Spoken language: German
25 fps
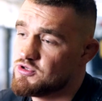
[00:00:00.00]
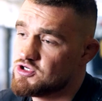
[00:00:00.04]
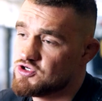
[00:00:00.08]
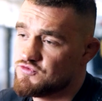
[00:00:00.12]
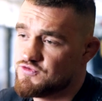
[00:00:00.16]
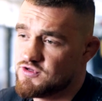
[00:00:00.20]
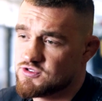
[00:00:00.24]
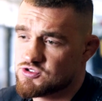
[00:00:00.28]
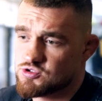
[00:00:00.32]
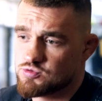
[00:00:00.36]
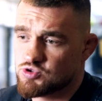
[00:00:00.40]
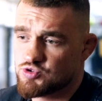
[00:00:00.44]
bin ich
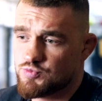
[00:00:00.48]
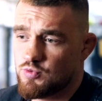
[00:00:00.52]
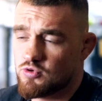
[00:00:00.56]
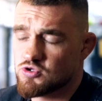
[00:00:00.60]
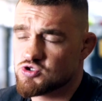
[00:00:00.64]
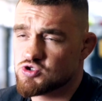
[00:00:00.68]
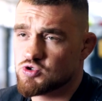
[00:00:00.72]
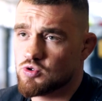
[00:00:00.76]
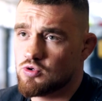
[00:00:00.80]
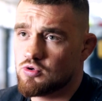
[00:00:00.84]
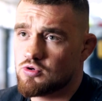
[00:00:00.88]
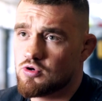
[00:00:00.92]
wieder zum Sport
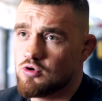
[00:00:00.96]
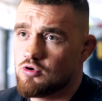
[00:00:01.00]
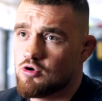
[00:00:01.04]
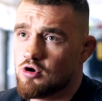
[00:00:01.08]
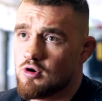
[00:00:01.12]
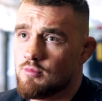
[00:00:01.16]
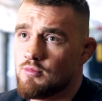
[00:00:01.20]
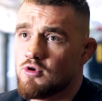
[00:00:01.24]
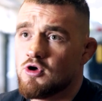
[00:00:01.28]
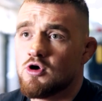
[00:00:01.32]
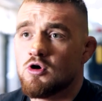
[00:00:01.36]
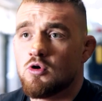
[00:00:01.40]

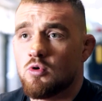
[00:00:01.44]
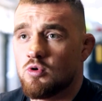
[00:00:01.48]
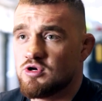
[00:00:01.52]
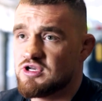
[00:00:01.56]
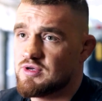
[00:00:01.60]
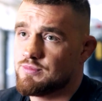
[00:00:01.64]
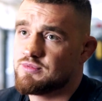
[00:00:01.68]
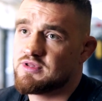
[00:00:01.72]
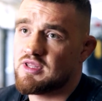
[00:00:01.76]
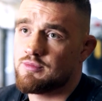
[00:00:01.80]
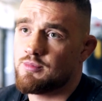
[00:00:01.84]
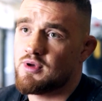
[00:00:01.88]
zurückgekommen und
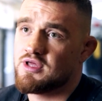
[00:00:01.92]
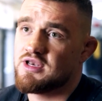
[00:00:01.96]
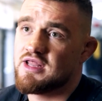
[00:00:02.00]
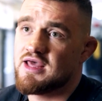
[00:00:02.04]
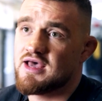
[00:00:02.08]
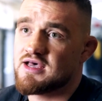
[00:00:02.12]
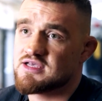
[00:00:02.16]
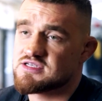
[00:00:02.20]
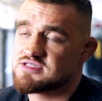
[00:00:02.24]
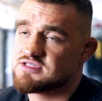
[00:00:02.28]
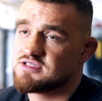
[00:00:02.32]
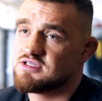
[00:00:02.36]
habe dann meine
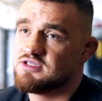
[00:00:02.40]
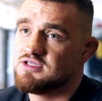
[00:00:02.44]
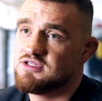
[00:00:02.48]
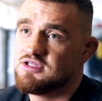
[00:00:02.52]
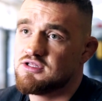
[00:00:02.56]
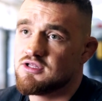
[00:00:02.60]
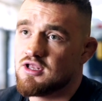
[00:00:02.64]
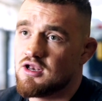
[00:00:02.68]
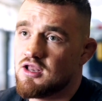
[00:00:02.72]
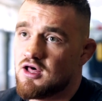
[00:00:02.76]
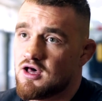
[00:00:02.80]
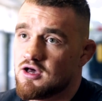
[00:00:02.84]
erste
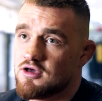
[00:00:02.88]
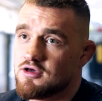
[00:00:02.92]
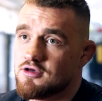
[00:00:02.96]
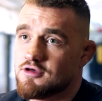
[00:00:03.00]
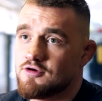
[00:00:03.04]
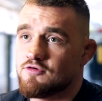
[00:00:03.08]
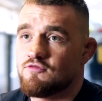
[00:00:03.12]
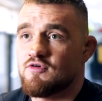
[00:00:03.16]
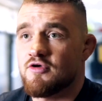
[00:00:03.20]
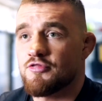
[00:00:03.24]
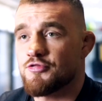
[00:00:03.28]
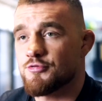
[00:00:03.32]

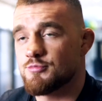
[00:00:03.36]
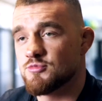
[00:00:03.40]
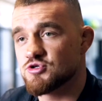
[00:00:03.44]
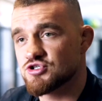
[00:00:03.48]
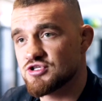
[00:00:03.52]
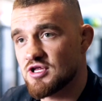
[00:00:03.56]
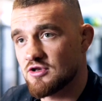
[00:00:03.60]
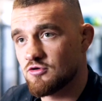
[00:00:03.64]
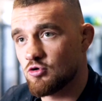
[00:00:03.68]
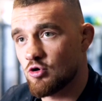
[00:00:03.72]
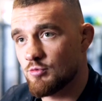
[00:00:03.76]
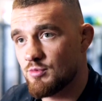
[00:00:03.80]
Niederlage, was mich
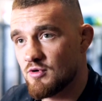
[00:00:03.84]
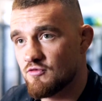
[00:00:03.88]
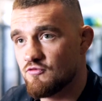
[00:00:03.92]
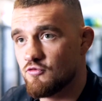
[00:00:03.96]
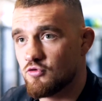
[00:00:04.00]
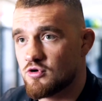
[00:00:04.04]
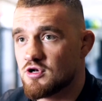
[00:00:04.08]
dann nochmal